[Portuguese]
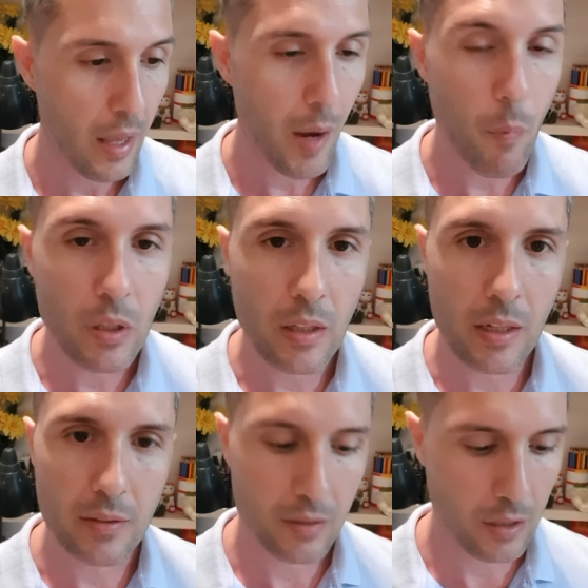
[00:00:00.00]
É muito
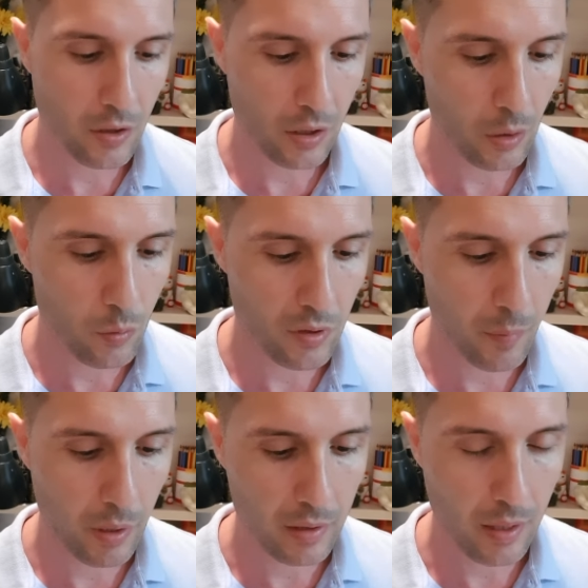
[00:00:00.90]
interessante aqui o
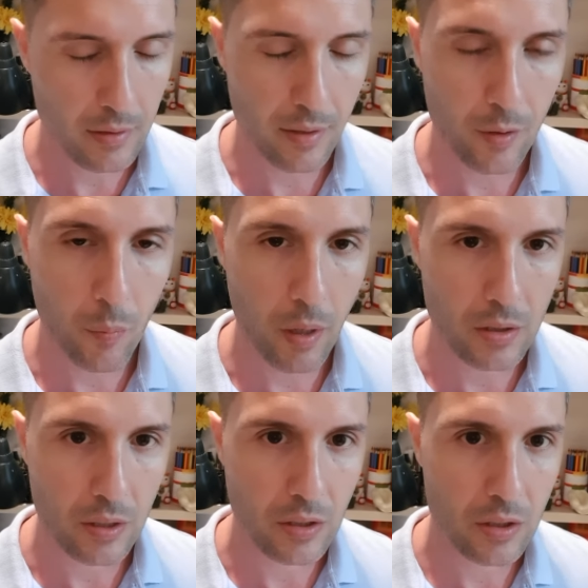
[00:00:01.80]
Zimmer trazendo para a
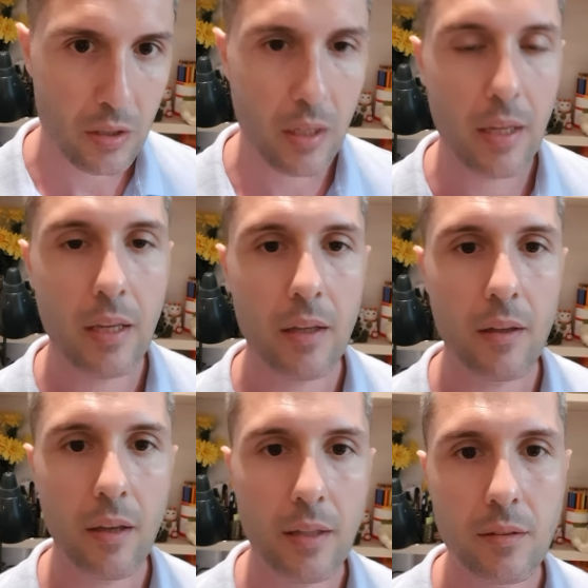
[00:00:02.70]
gente
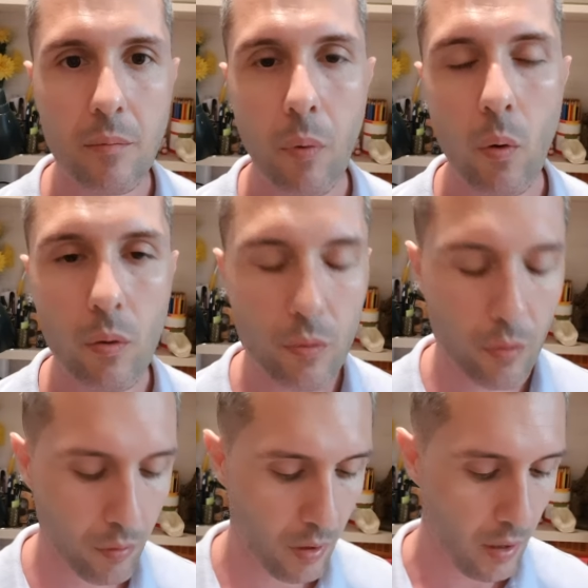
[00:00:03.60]
eh, esse
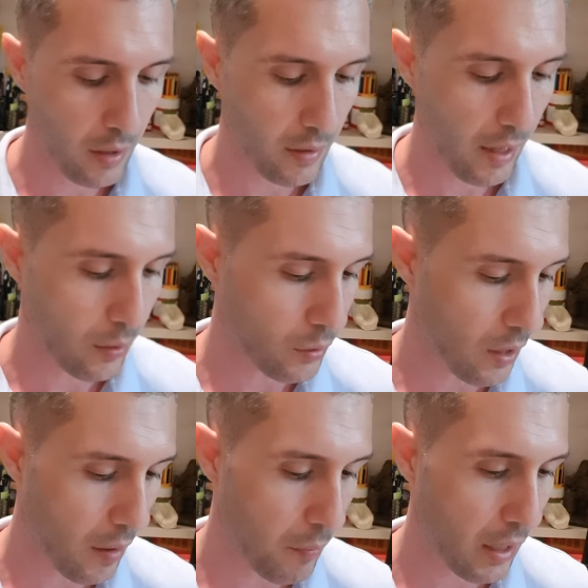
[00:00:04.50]
ponto né, e nos
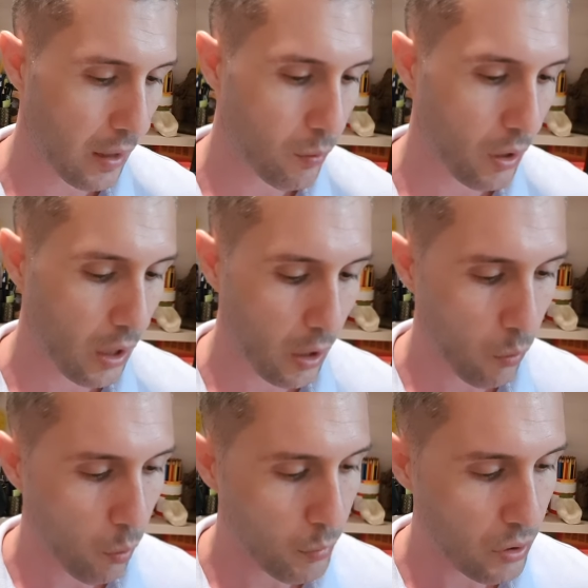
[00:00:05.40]
lembrando que
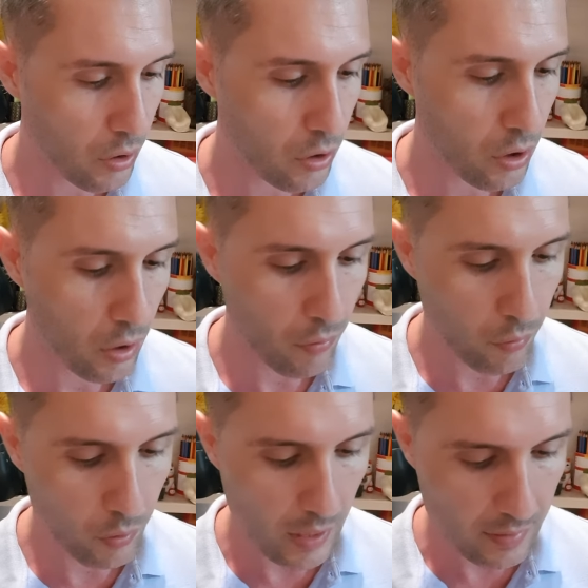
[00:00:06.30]
o
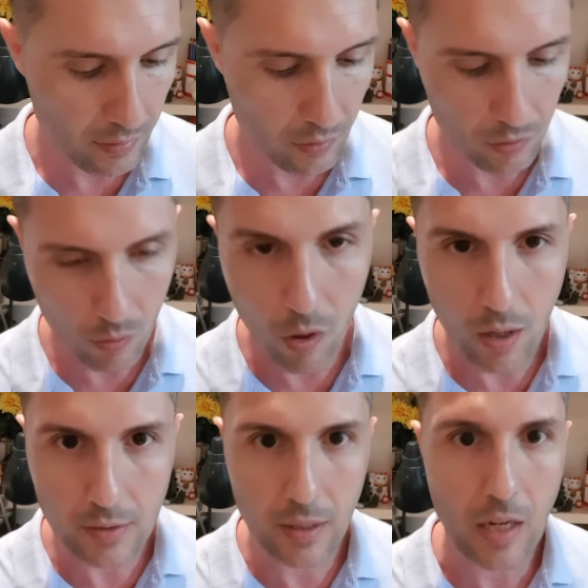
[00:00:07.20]
objetivo dessas
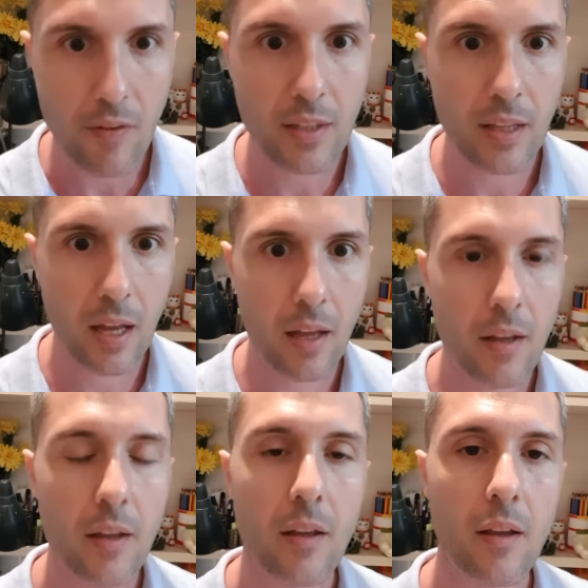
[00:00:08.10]
escolas, que ele vai estar tá,
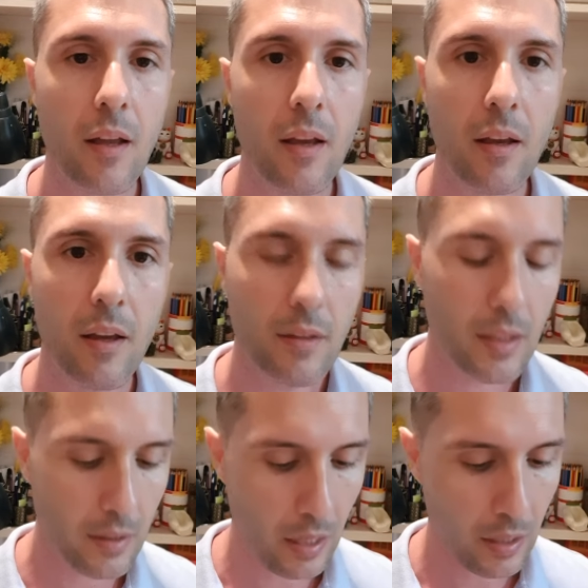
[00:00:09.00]
eh,
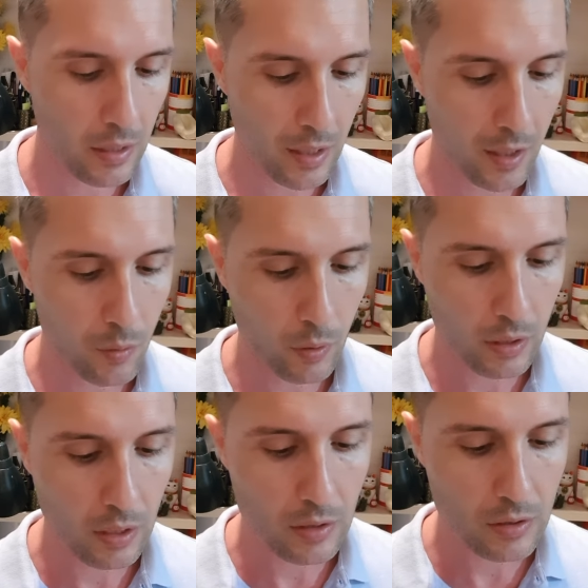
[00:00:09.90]
detalhando
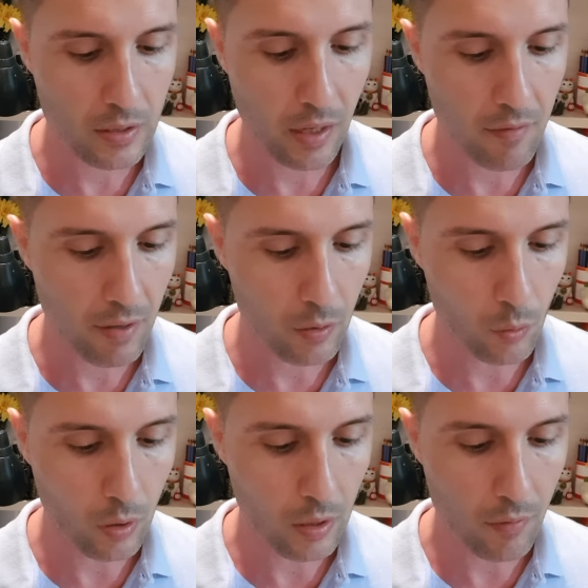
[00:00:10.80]
aqui, descrevendo
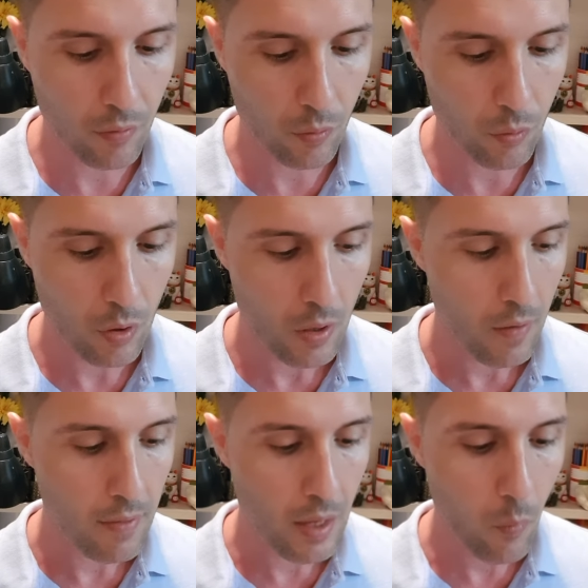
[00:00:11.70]
no livro,
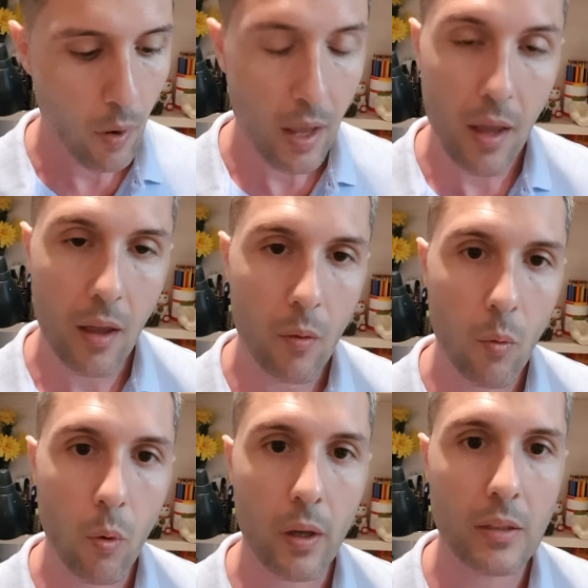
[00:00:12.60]
não é o
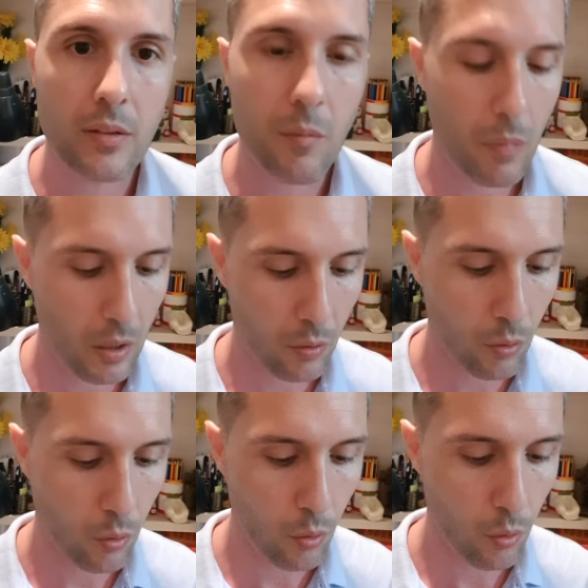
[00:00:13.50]

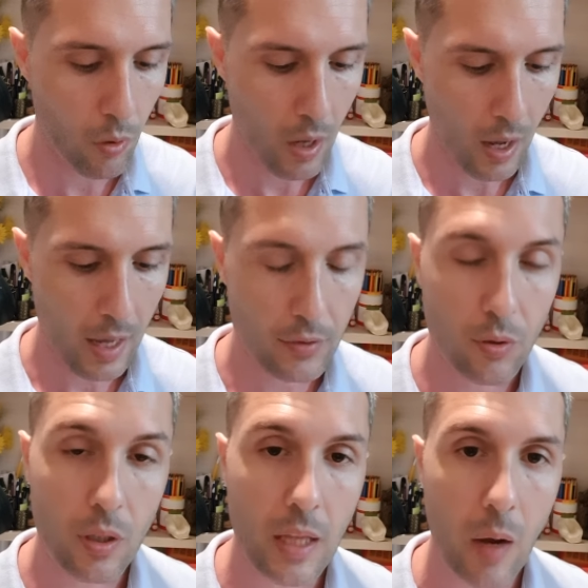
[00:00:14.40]
conhecimento
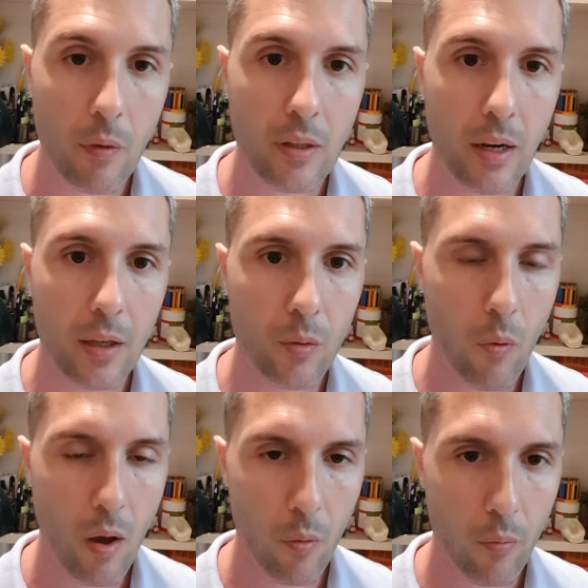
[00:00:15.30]
racional
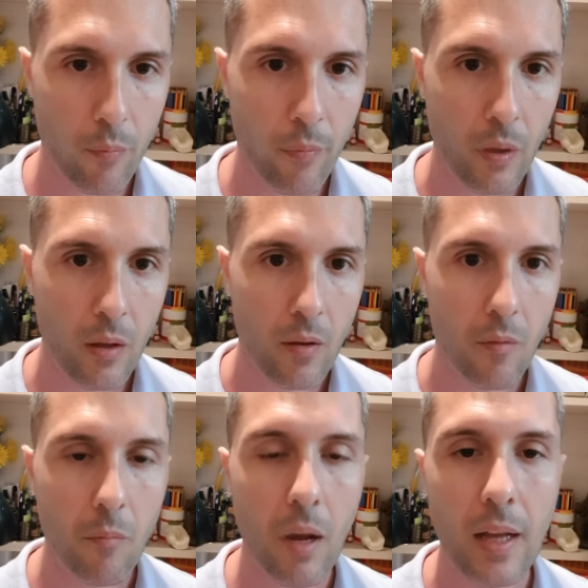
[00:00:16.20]
intelectual,
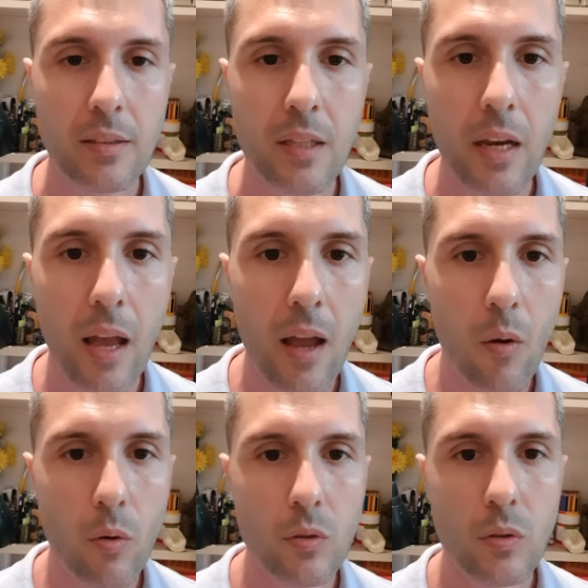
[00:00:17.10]
mas criar
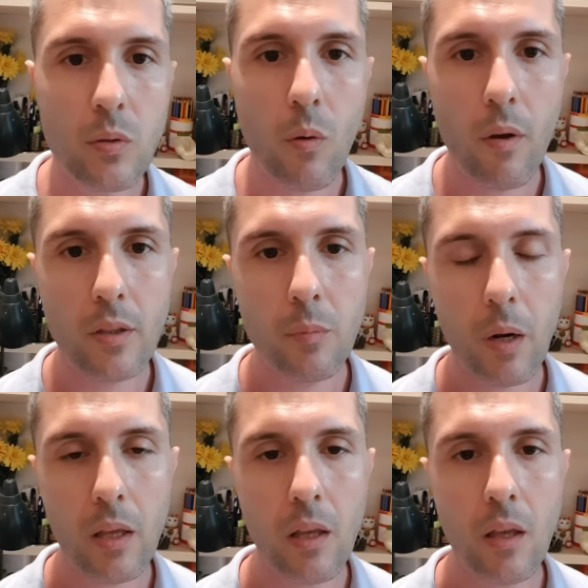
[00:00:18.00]
condições
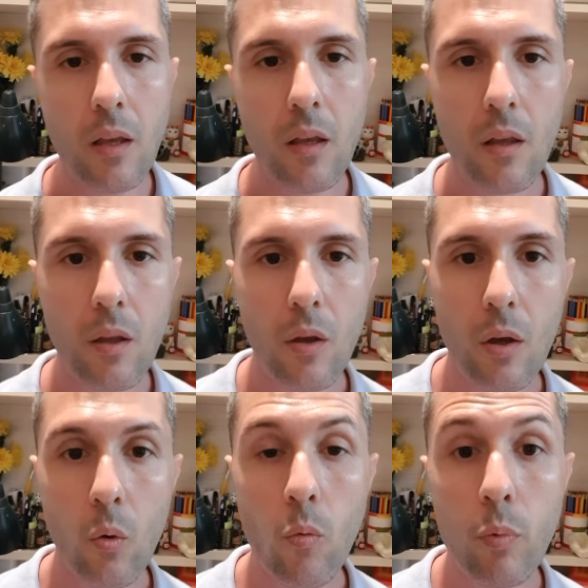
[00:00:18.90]
para que
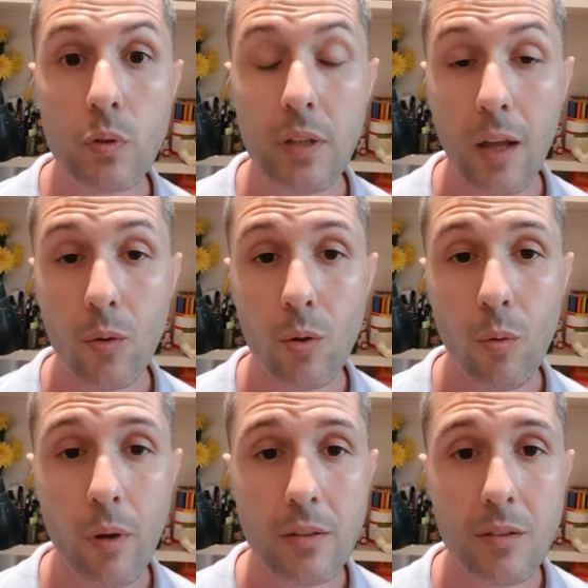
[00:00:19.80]
o buscador do
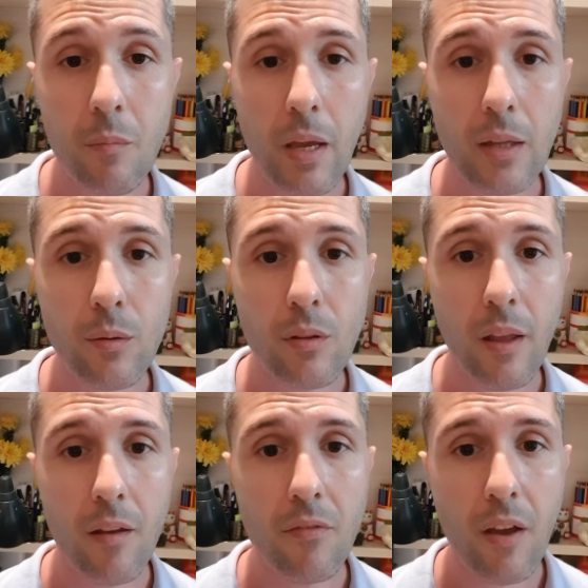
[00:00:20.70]
conhecimento
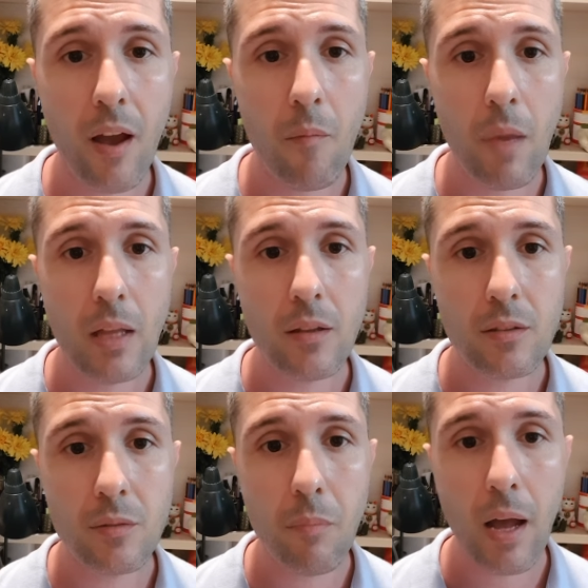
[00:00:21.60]
tenha
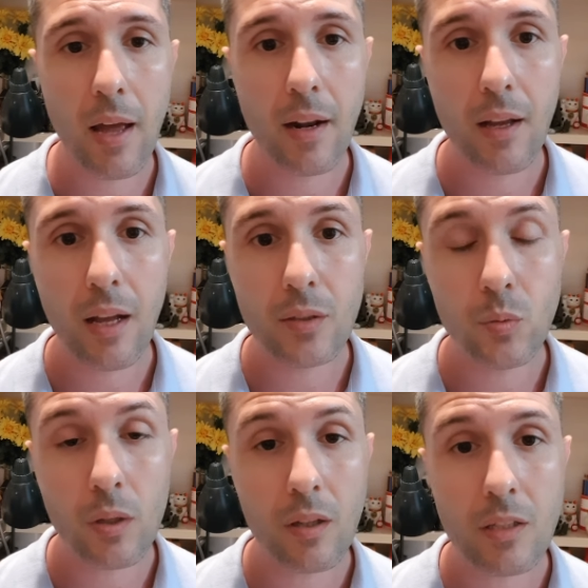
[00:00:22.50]
ferramentas para a
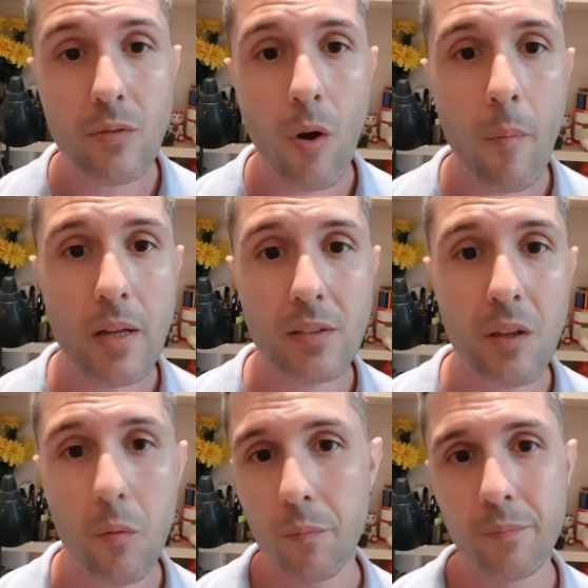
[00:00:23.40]
sua
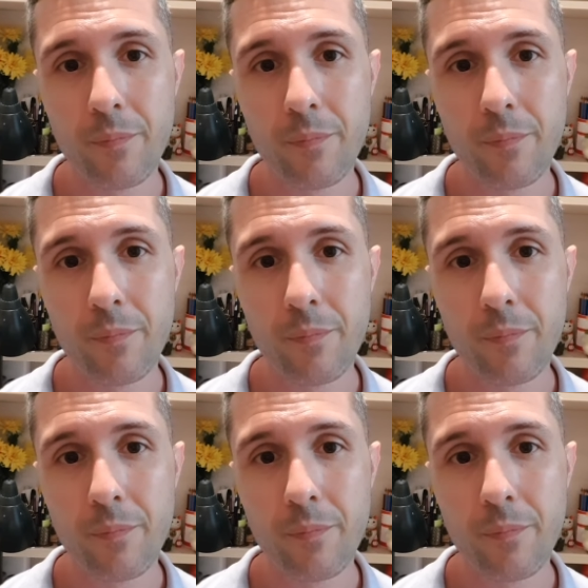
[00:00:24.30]
transformação,